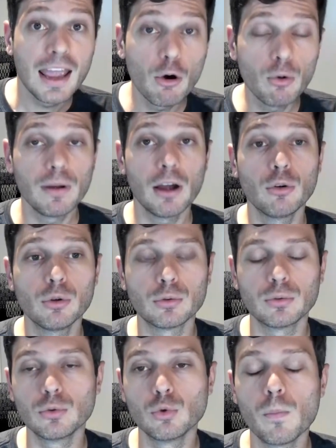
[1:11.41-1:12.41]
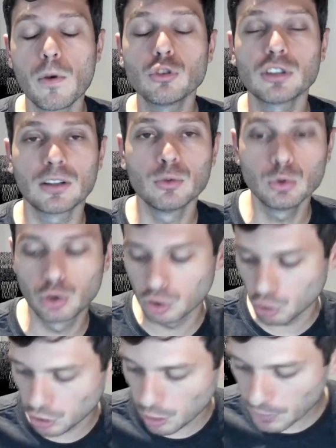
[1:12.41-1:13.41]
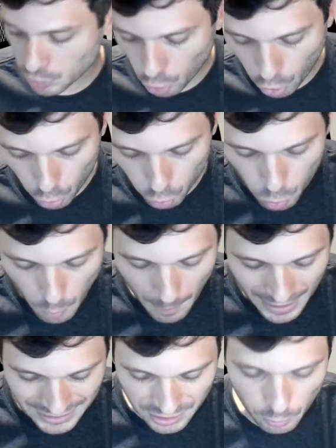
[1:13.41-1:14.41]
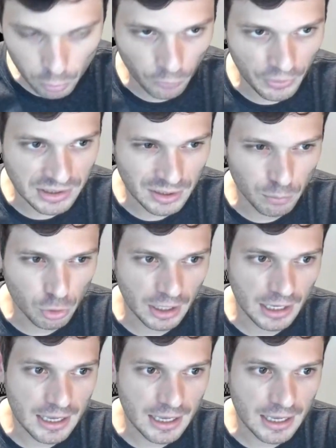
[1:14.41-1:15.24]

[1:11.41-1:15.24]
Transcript: Eu, eu, nos meus anúncios, eu geralmente coloco no máximo no Facebook